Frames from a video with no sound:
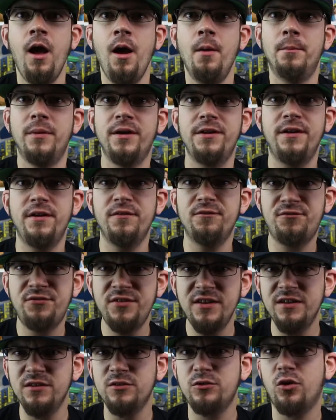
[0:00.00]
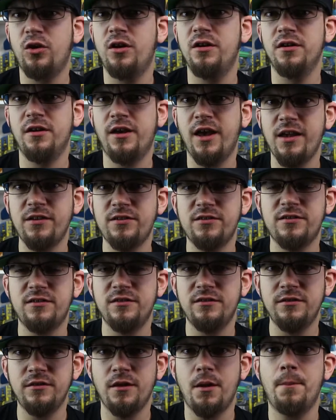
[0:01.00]
Mit vielen tollen
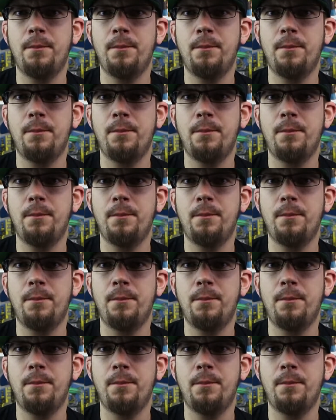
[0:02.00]
Gästen,